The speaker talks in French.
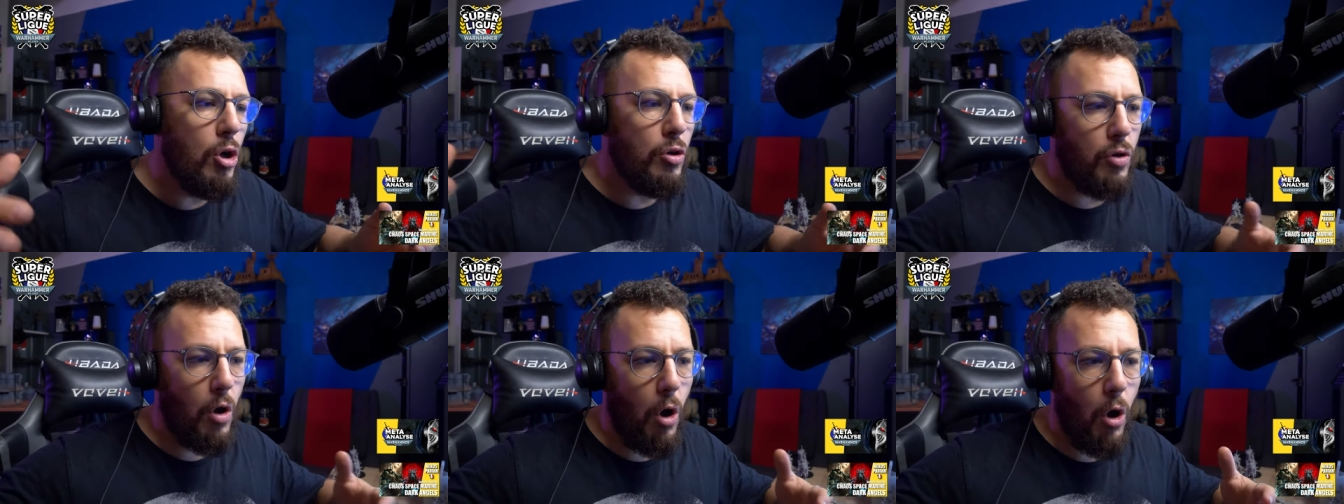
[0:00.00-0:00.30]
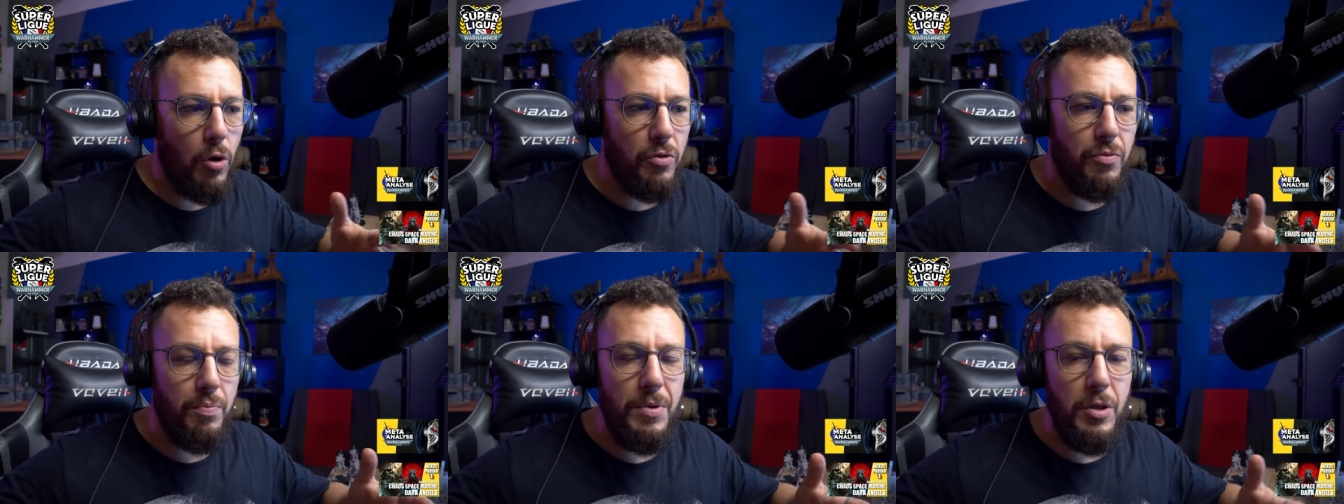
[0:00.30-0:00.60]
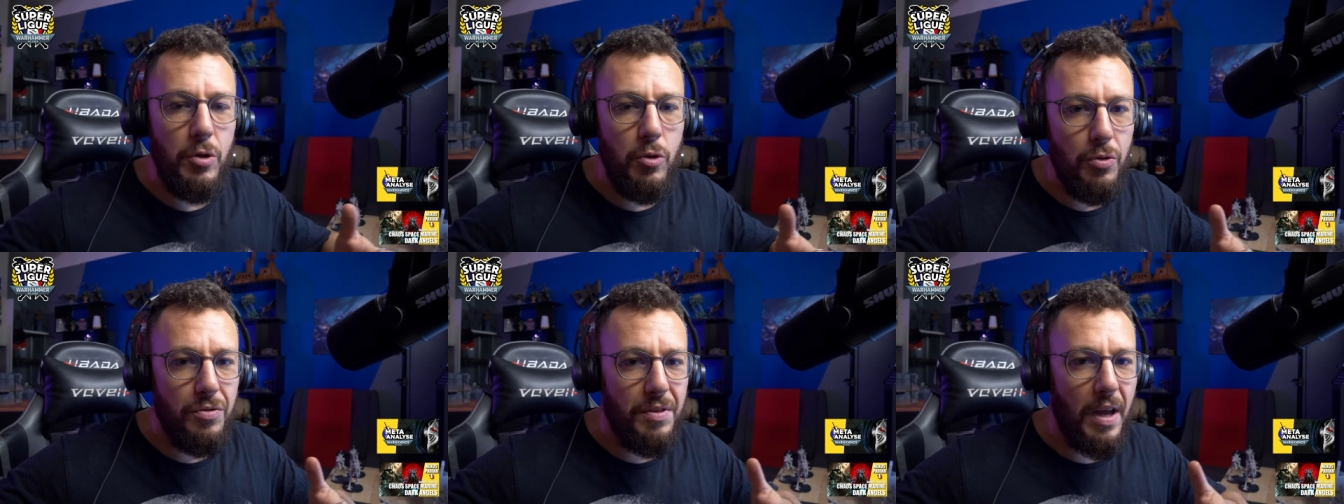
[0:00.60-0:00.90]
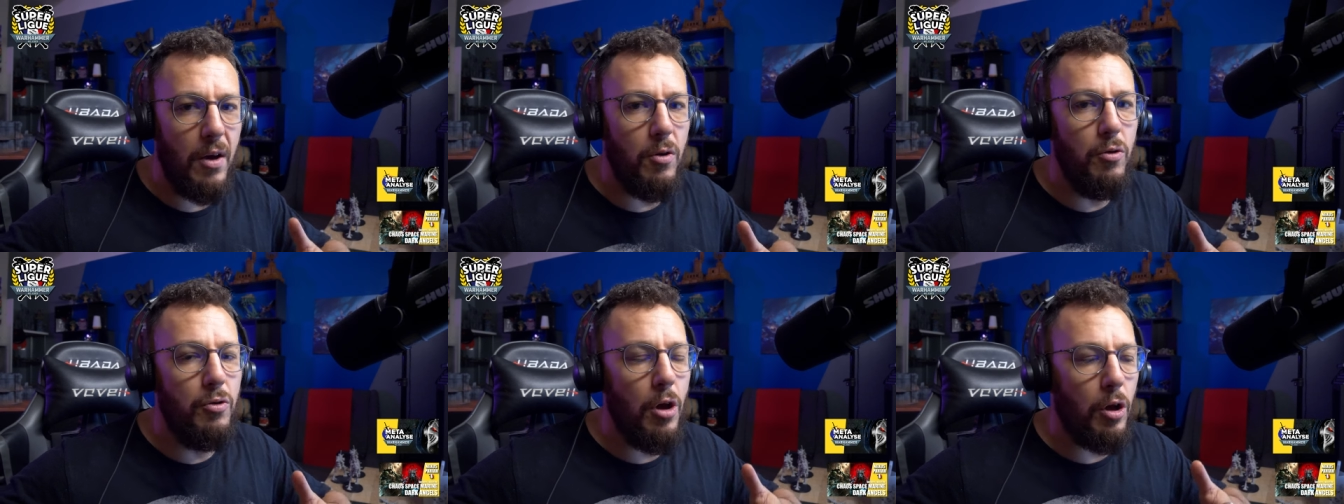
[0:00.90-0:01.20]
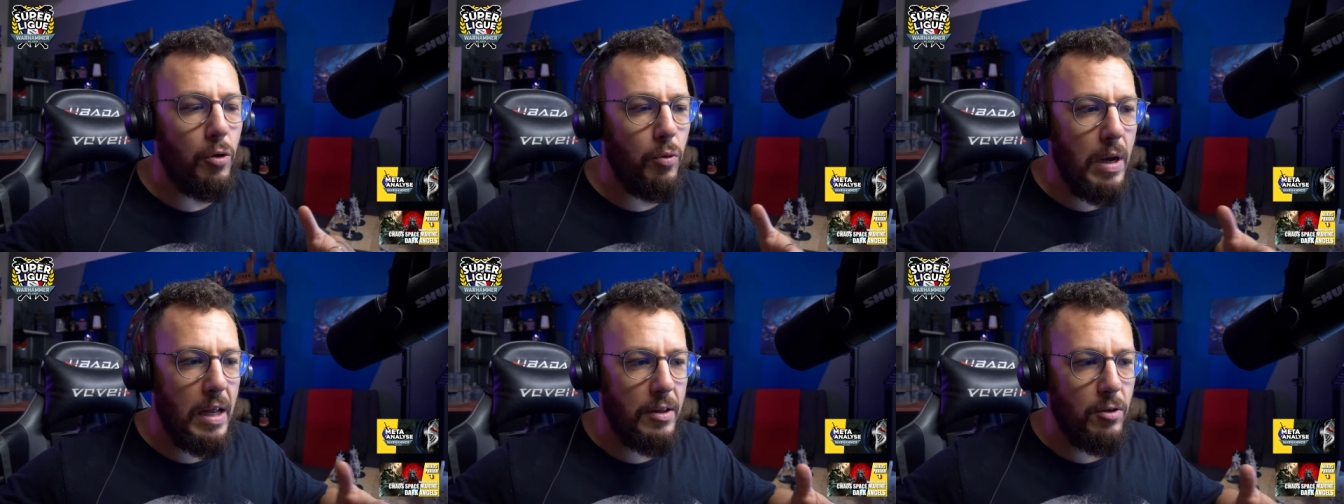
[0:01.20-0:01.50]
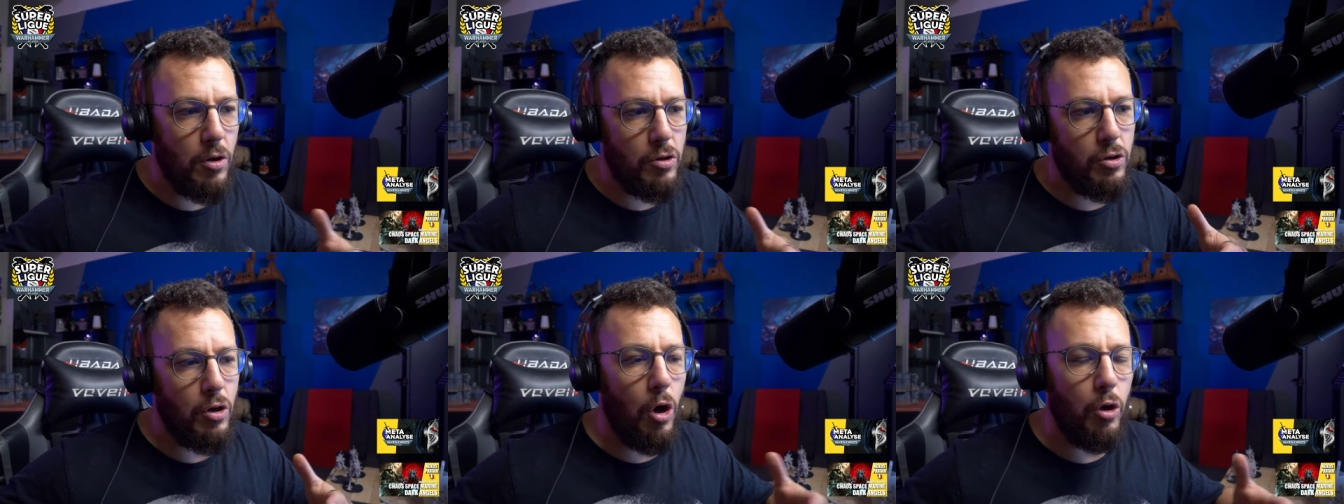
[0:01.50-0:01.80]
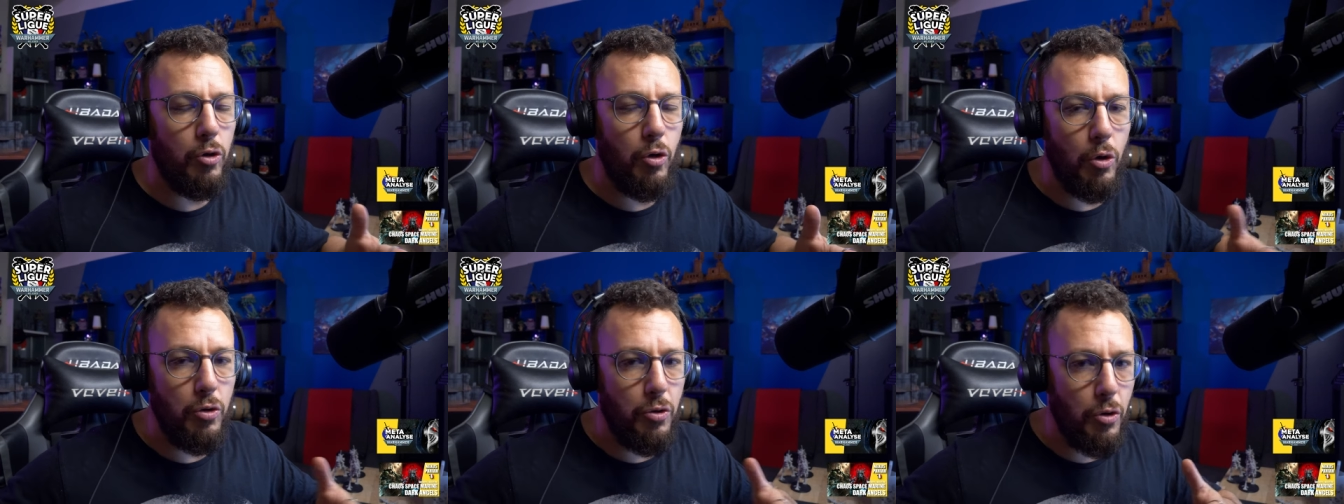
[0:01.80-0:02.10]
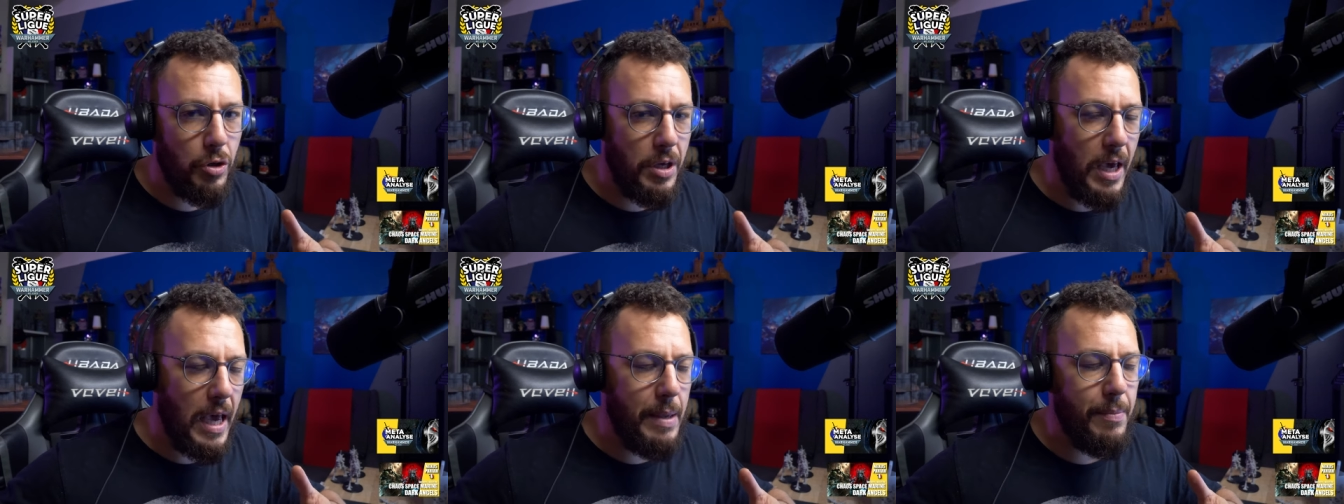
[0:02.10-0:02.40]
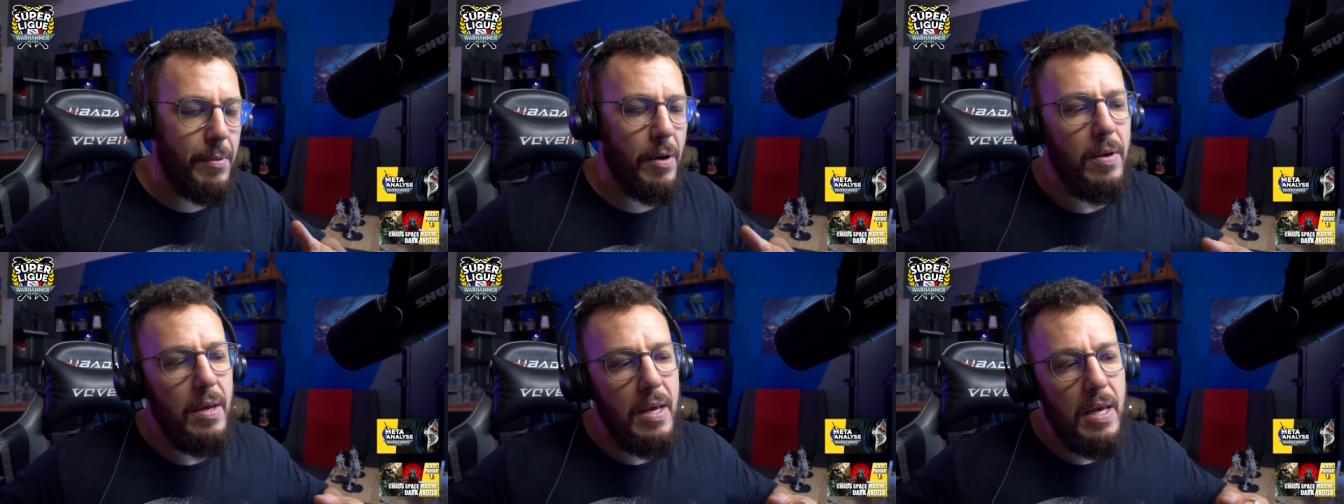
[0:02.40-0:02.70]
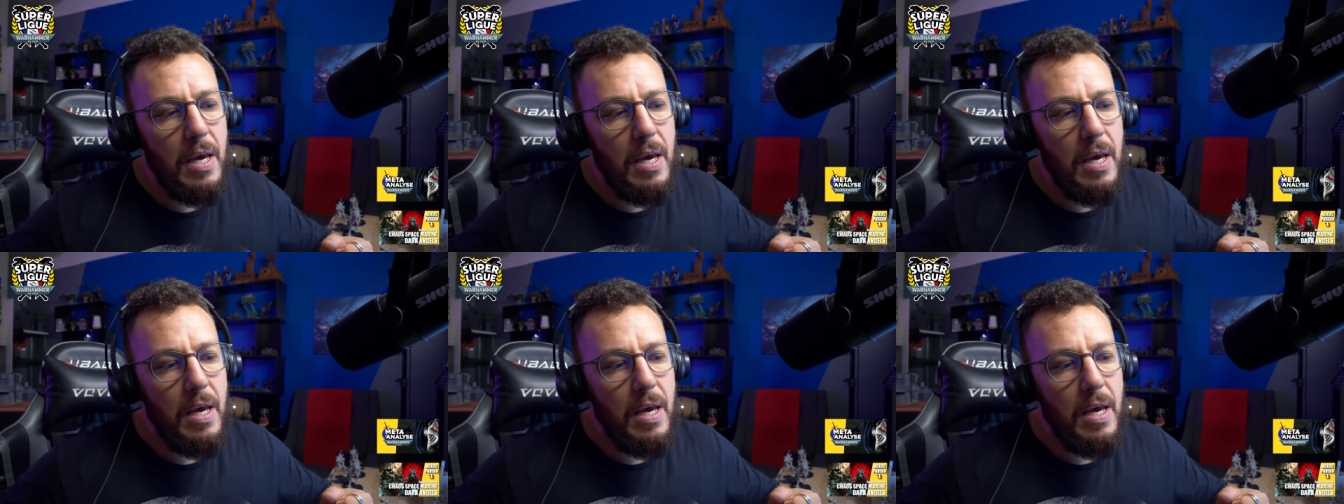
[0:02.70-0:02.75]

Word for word: 30 minutes à 1 heure de latence entre deux games.